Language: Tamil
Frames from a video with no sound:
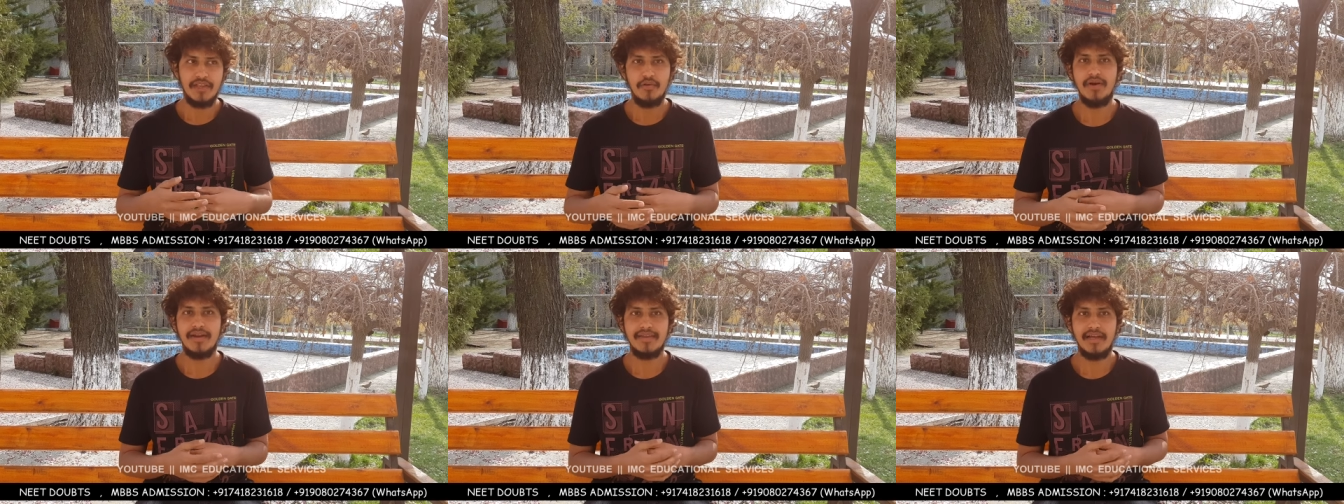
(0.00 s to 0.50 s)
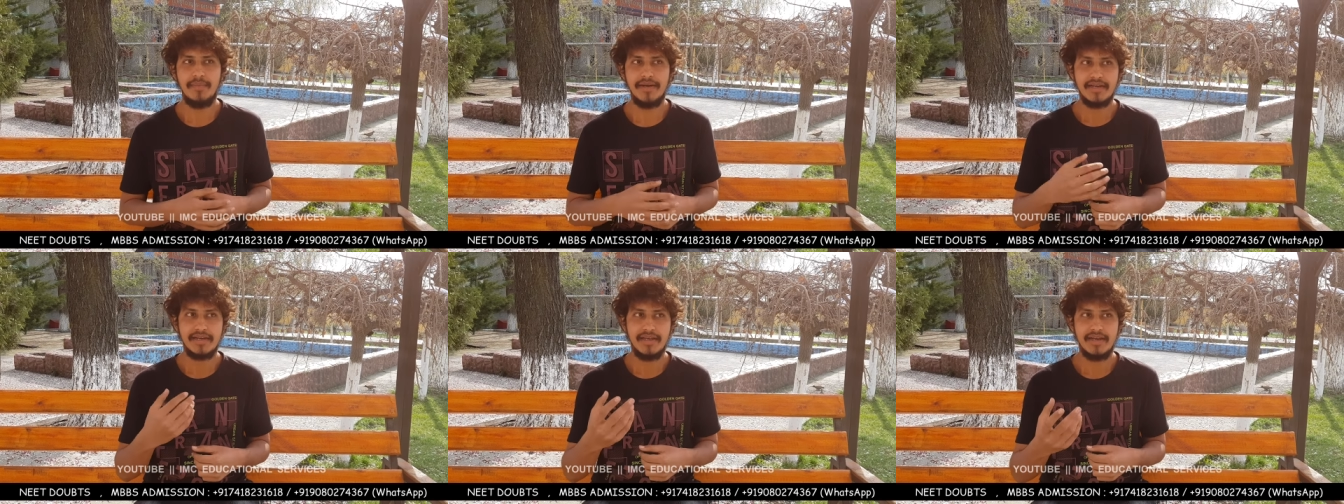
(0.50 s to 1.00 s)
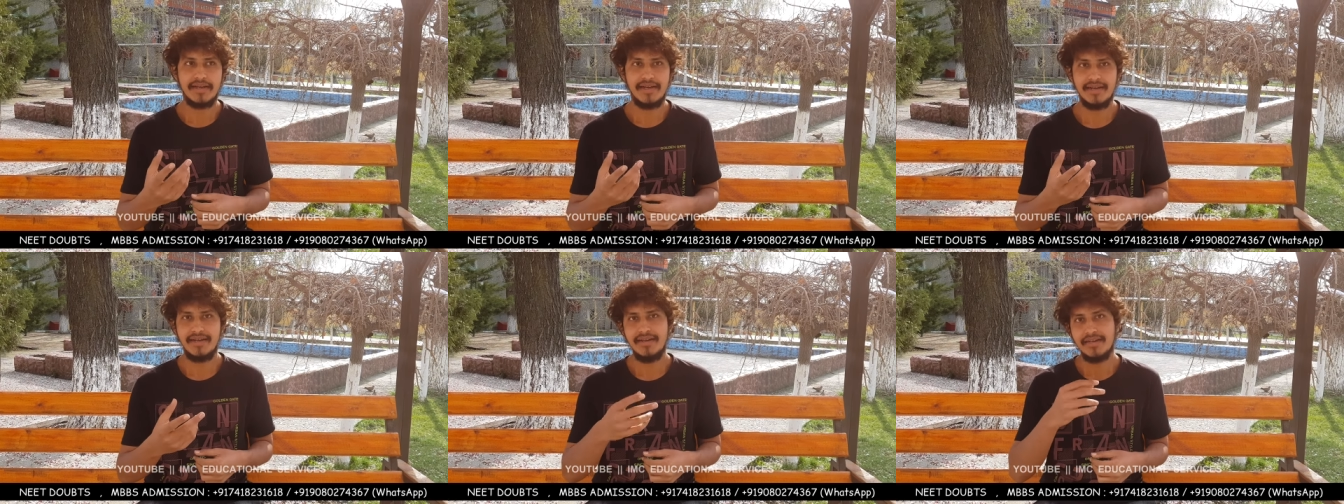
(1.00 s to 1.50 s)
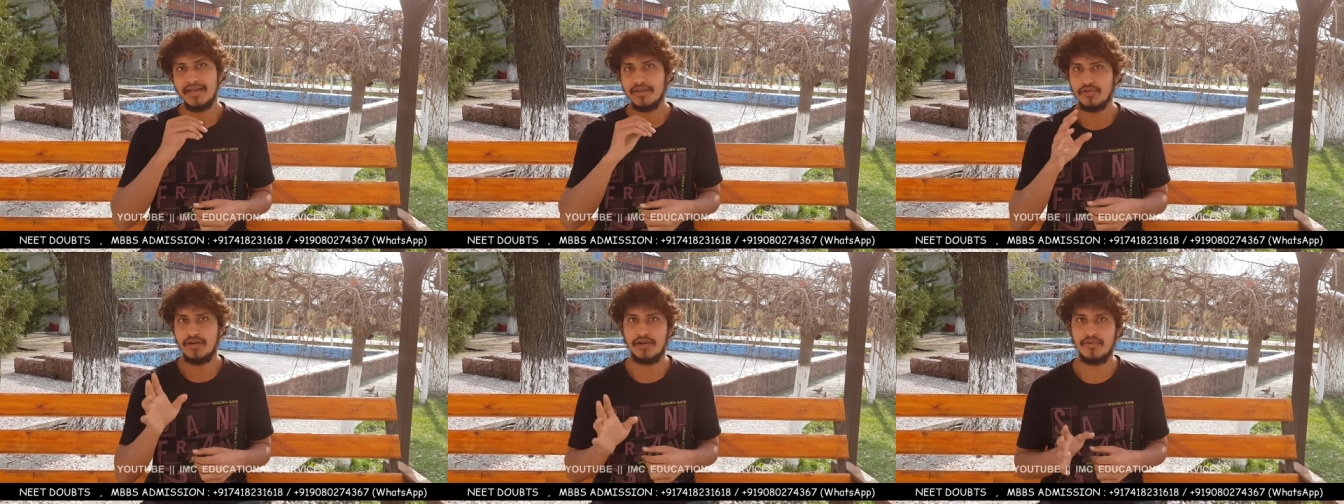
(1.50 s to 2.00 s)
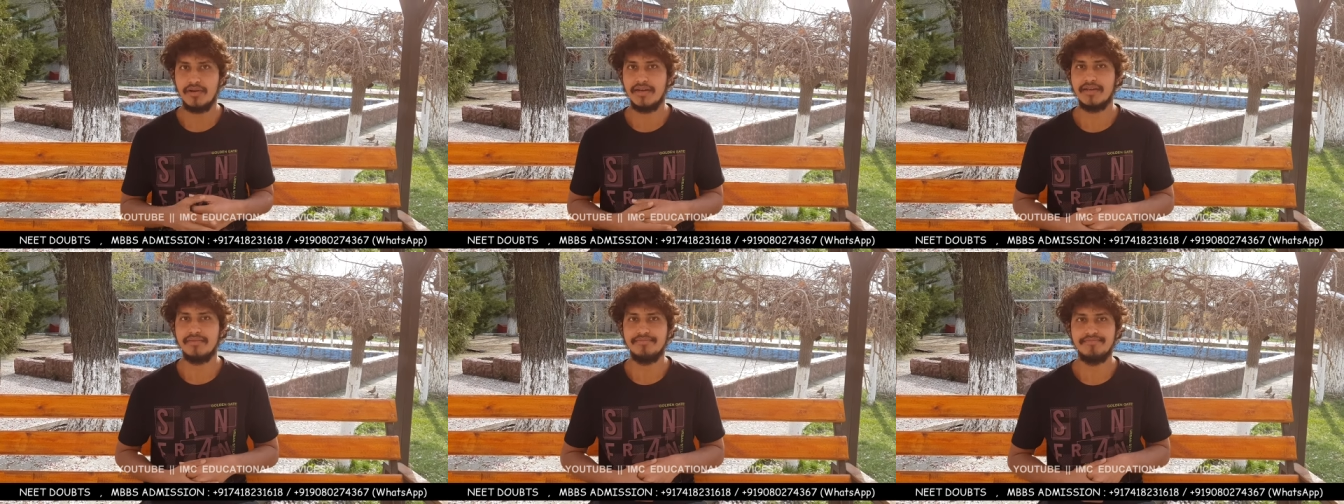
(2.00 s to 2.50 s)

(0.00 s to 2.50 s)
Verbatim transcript: எதுவாக இருந்தாலுமே நீங்கள் கிளியராக கேளுங்கள் நான் சொல்கிறேன் உங்களுக்கு